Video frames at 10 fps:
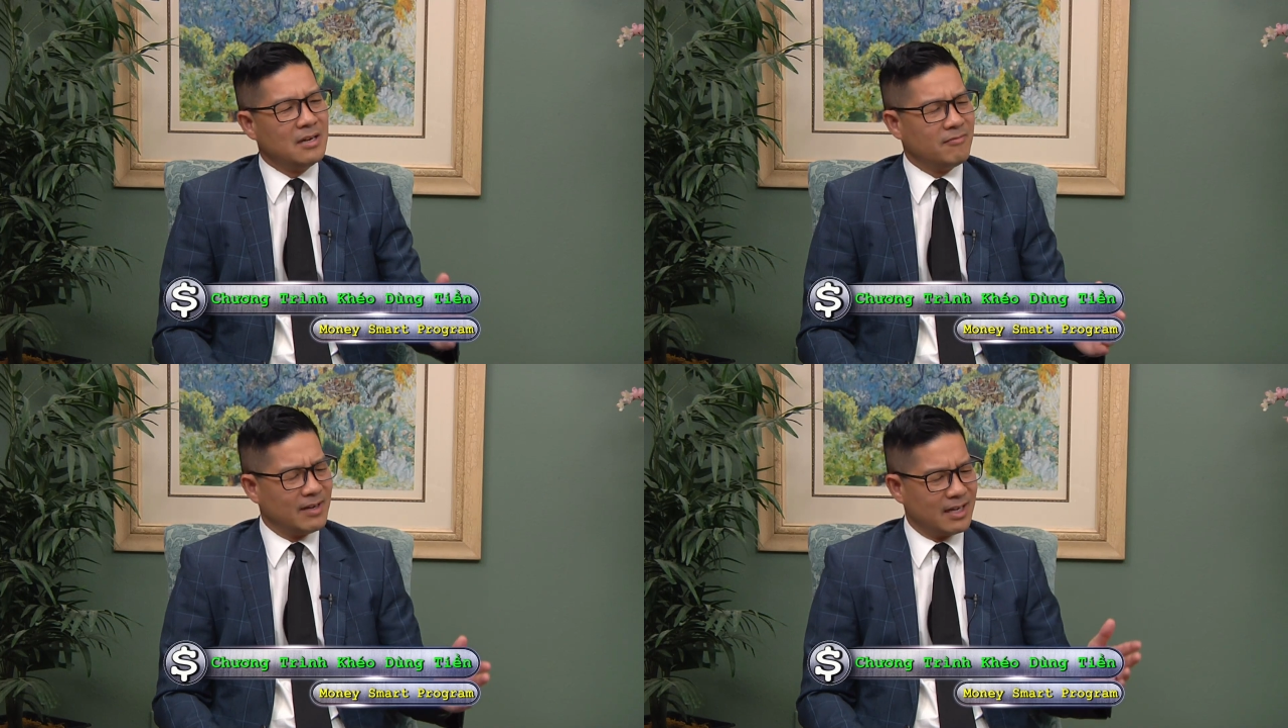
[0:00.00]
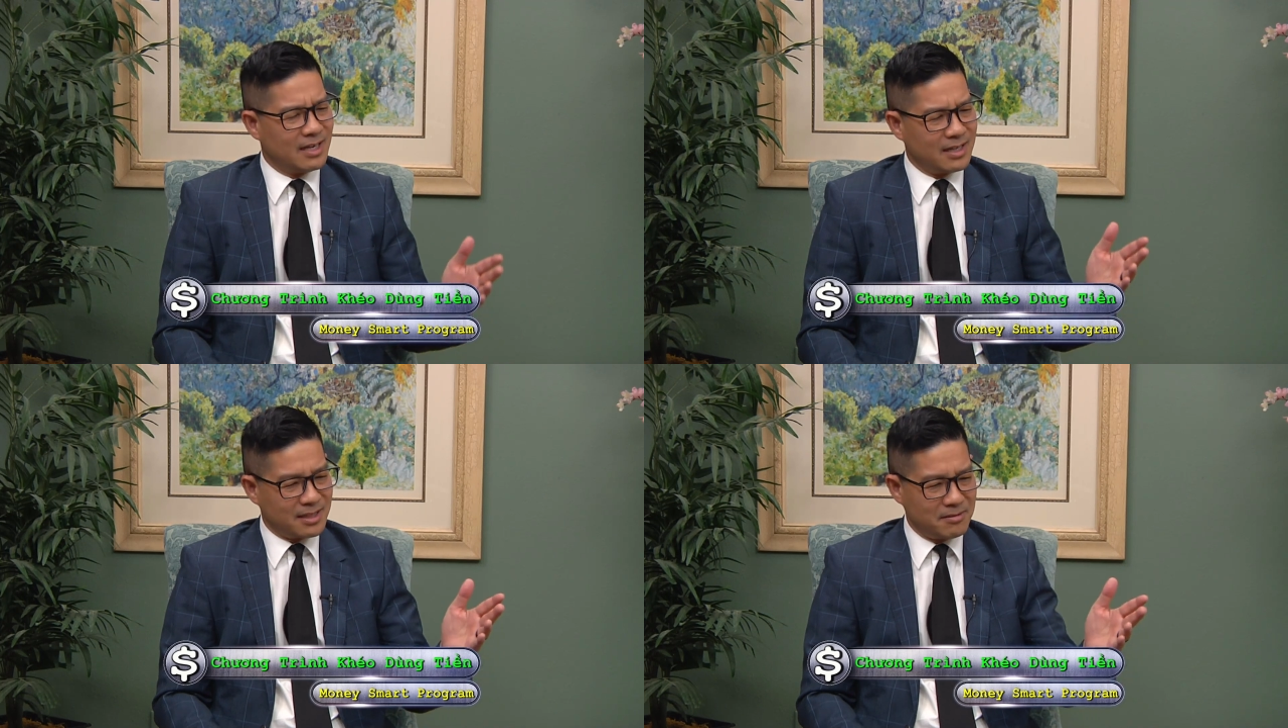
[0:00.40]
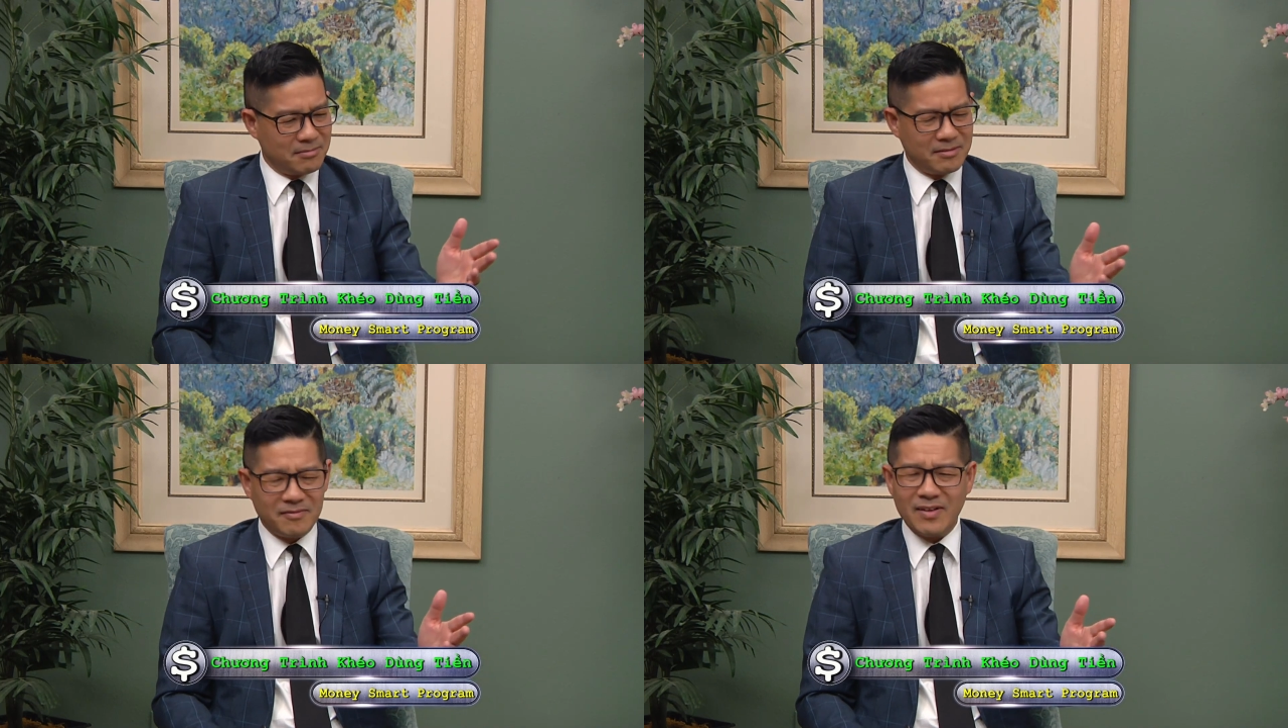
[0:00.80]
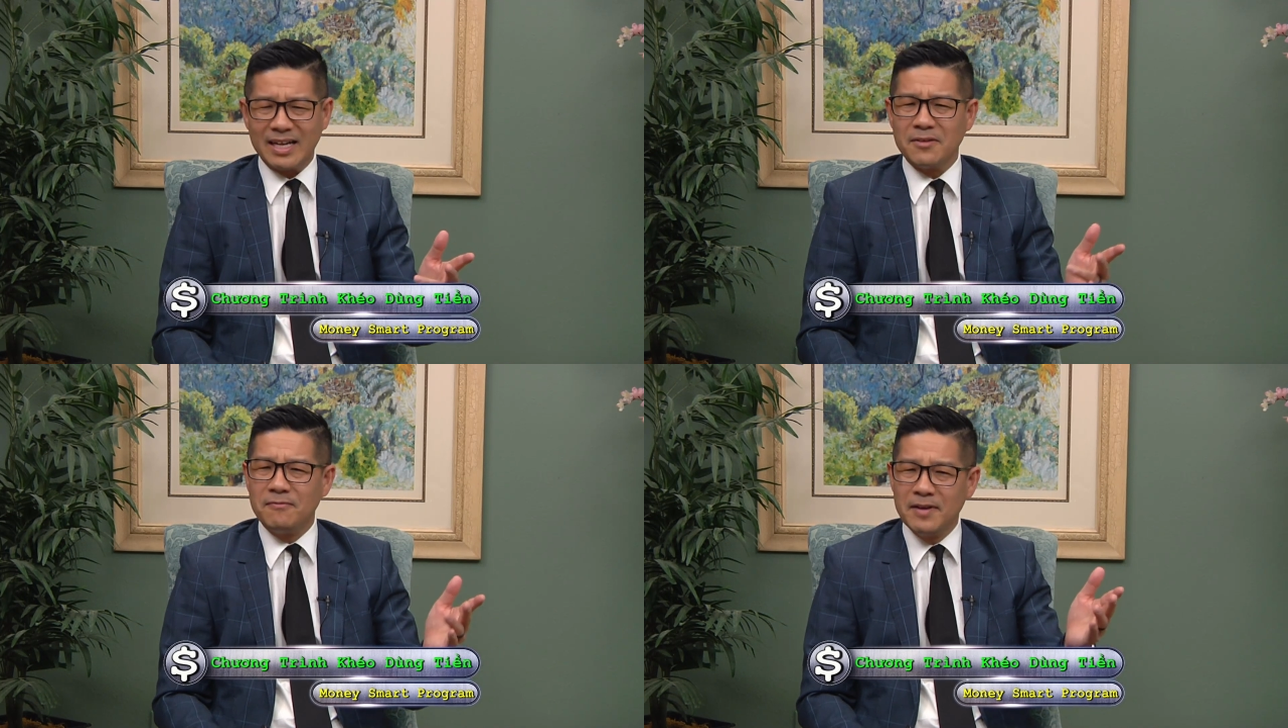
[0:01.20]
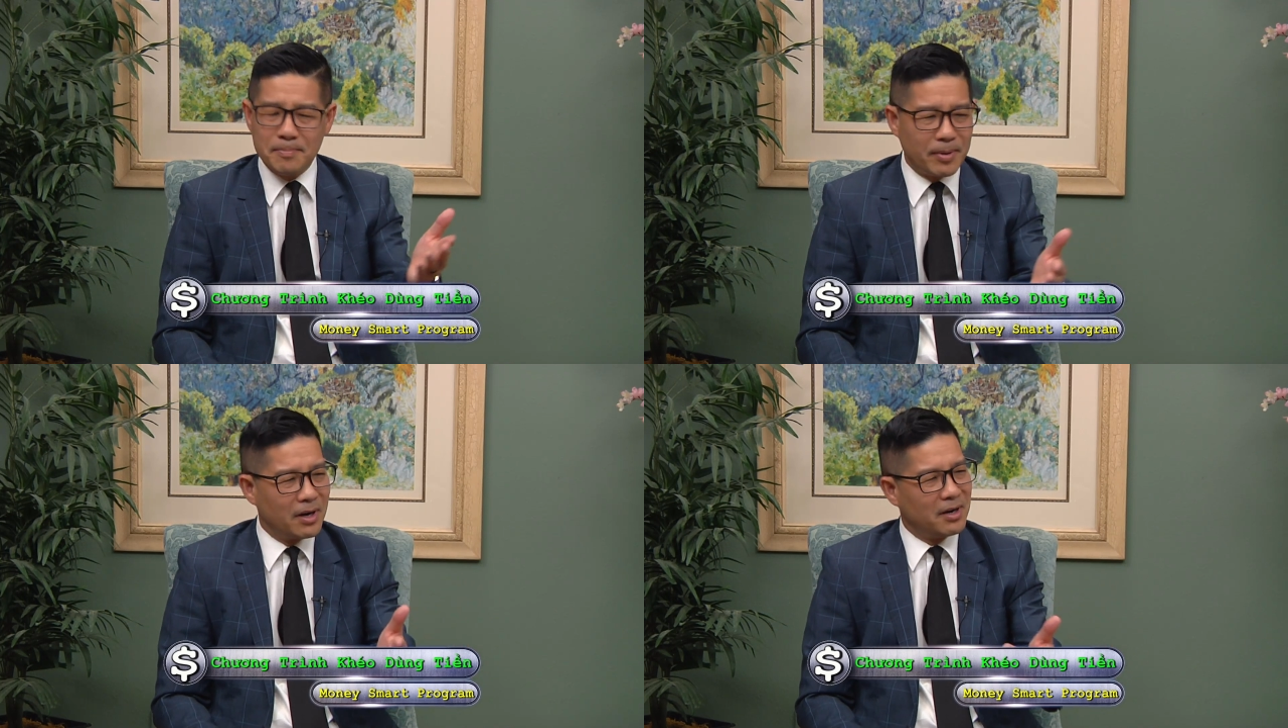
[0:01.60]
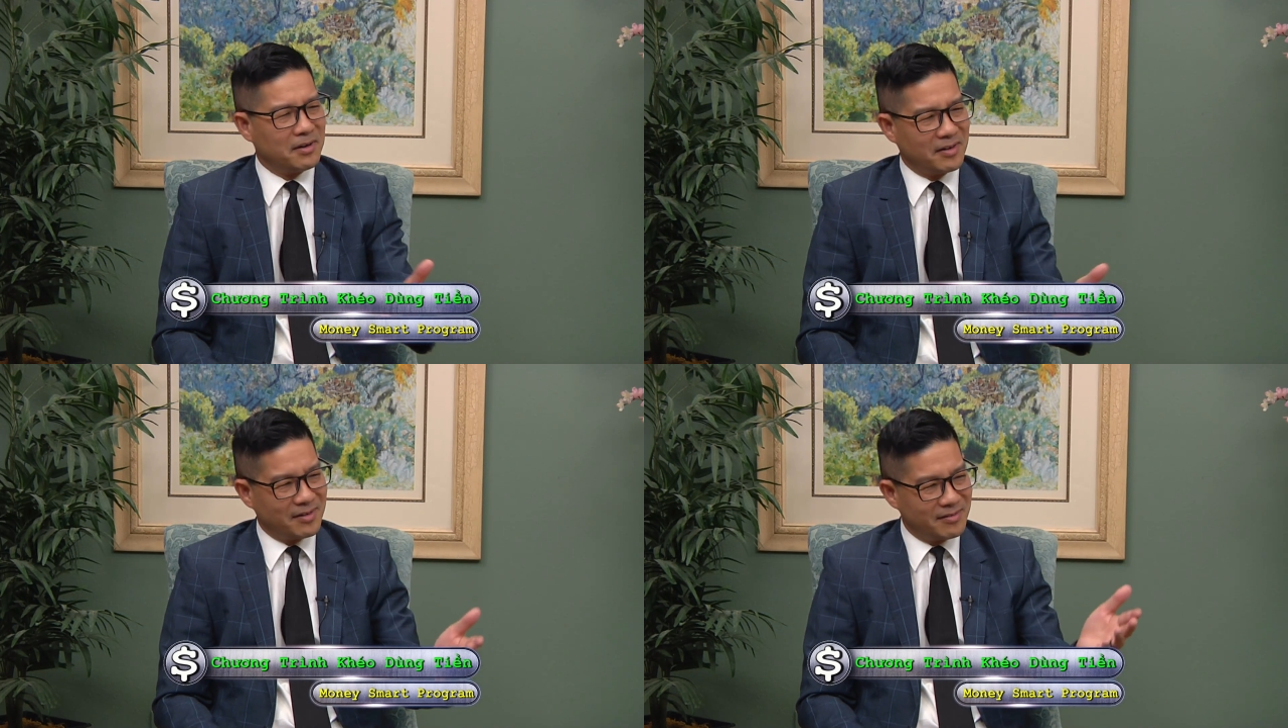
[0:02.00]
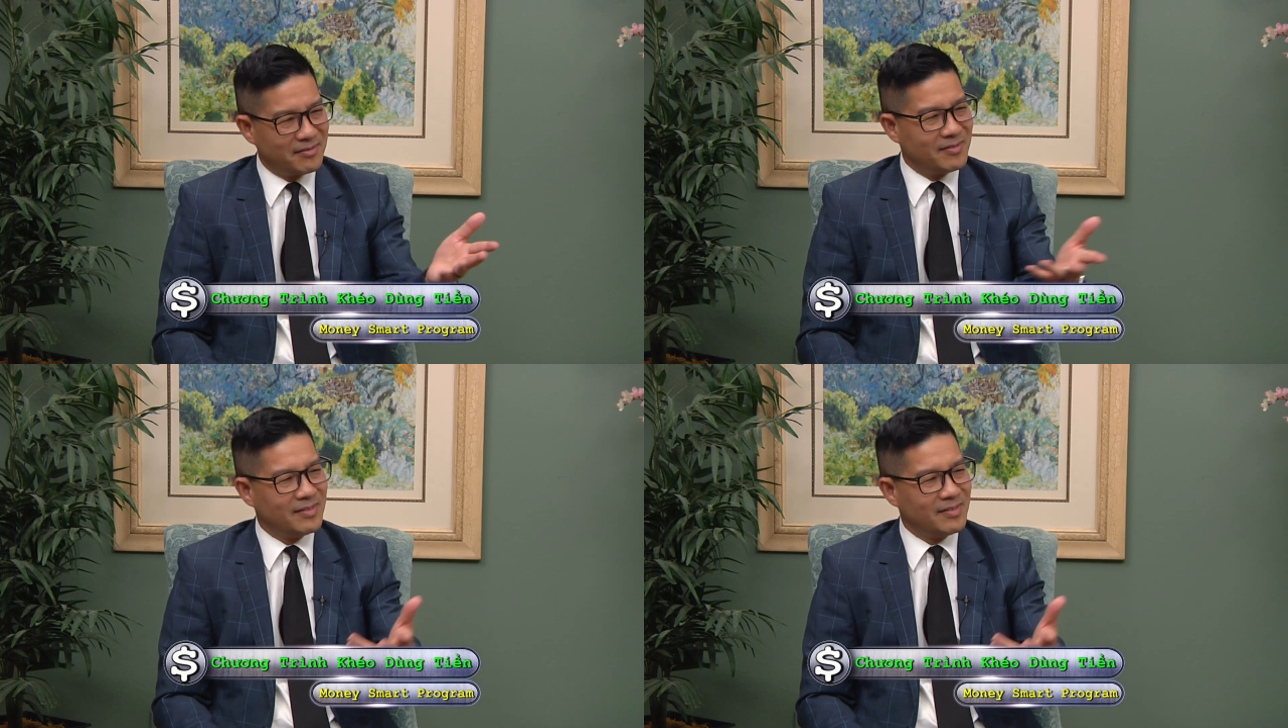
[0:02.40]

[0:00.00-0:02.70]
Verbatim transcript: và và cái flipper ờ,